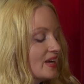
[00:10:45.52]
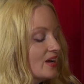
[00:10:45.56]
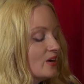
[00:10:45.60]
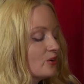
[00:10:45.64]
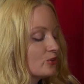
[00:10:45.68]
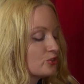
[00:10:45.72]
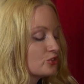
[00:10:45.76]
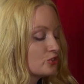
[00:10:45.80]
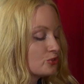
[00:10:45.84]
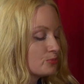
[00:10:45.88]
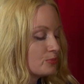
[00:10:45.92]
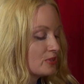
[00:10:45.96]

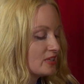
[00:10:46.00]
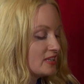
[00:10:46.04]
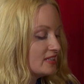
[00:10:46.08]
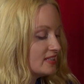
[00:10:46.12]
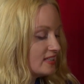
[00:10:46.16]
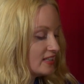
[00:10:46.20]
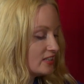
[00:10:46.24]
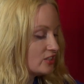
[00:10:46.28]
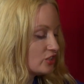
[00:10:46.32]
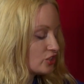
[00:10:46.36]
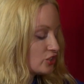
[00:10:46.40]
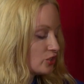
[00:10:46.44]
Und zu Beginn
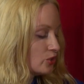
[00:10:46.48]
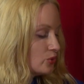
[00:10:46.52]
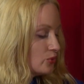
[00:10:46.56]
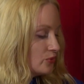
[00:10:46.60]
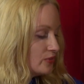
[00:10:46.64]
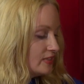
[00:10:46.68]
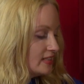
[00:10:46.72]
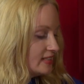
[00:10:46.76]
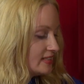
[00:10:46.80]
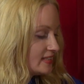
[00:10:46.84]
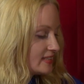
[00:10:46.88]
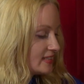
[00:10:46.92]
deines
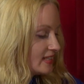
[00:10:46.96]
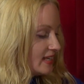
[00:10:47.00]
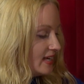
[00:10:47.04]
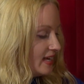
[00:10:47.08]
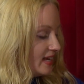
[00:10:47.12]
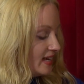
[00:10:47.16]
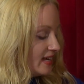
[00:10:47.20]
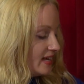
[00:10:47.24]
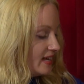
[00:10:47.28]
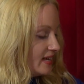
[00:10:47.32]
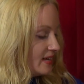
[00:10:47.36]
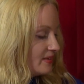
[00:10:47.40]
Showreels
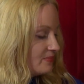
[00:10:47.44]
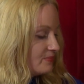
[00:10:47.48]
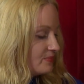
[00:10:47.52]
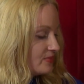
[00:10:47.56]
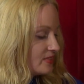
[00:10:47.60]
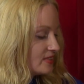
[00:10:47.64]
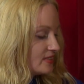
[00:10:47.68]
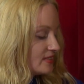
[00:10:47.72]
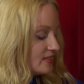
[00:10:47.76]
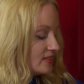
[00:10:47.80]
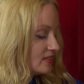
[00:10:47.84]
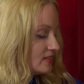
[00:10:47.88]
ähm,
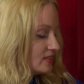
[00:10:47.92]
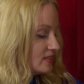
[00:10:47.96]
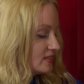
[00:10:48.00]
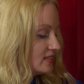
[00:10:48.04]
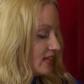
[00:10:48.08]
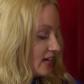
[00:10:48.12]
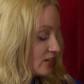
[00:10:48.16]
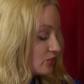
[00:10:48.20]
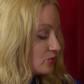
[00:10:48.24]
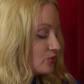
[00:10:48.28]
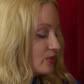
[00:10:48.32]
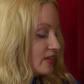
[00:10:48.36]
äh,
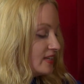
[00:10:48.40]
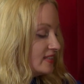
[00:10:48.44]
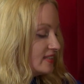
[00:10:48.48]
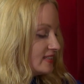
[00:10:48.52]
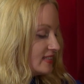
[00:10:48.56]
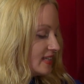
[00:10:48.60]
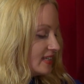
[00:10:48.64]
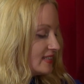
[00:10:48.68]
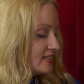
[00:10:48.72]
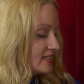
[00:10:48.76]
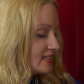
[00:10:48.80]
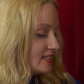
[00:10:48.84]
sagst du einen
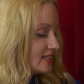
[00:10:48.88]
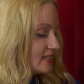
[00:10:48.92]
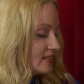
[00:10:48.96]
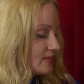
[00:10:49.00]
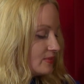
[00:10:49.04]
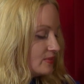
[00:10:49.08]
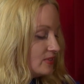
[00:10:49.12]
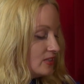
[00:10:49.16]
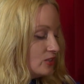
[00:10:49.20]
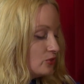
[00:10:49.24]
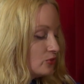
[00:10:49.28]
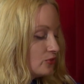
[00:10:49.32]
Satz,
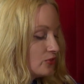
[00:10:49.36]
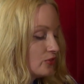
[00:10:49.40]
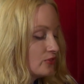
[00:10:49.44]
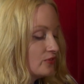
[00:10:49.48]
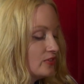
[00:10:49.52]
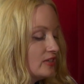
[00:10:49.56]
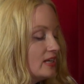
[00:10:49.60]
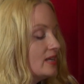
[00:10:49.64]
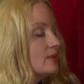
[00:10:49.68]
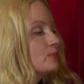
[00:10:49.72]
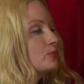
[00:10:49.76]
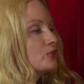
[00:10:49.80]
äh, den du von
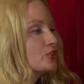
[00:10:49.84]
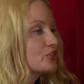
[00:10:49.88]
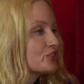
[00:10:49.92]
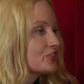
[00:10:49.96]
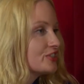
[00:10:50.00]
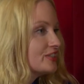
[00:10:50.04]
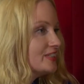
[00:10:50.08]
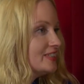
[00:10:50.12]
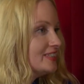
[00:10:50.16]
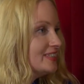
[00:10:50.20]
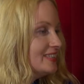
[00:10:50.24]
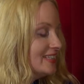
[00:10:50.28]
Wilhelm Busch
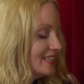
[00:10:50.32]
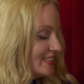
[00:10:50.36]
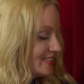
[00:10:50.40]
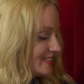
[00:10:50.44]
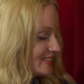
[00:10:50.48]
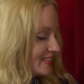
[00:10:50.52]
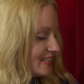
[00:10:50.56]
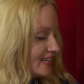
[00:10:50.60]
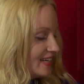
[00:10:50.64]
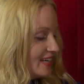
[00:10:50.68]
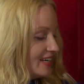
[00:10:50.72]
zitierst.